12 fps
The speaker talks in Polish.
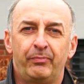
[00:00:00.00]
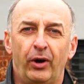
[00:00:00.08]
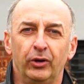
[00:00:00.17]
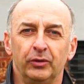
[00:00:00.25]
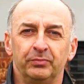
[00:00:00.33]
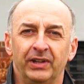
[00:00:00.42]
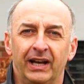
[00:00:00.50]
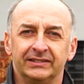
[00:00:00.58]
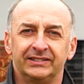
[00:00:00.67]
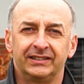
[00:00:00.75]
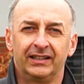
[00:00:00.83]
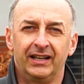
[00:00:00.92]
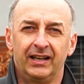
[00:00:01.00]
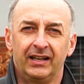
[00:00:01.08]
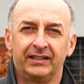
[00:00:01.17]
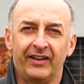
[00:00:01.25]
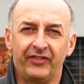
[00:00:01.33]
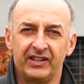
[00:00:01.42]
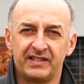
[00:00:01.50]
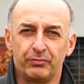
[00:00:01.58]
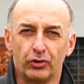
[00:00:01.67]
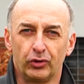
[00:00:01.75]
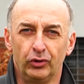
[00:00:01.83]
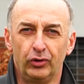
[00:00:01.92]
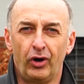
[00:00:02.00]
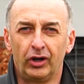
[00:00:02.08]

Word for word: polub nas na Facebooku,